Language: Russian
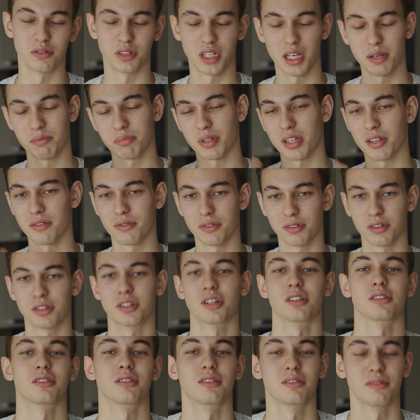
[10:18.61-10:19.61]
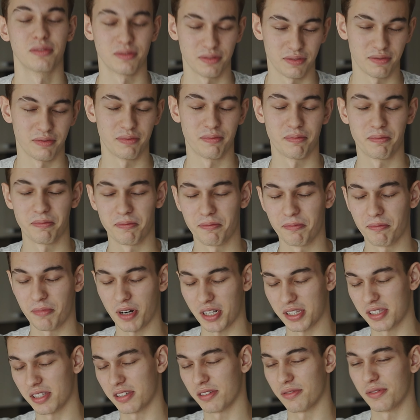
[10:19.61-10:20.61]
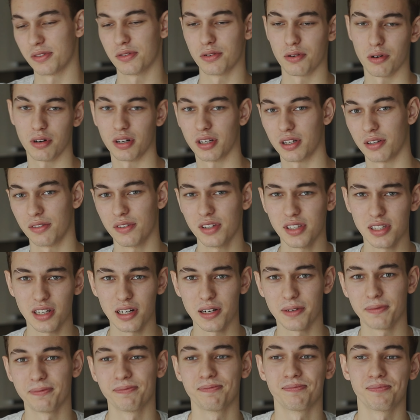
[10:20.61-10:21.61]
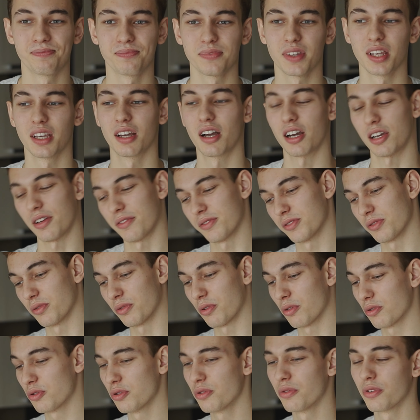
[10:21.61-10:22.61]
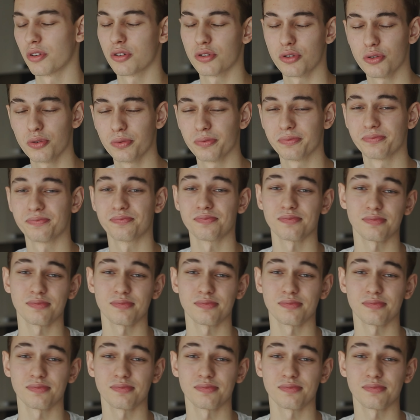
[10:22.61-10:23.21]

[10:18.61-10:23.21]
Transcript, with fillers: Геймплей вы сейчас в процессе видеоролика видели, как я все кручу, верчу.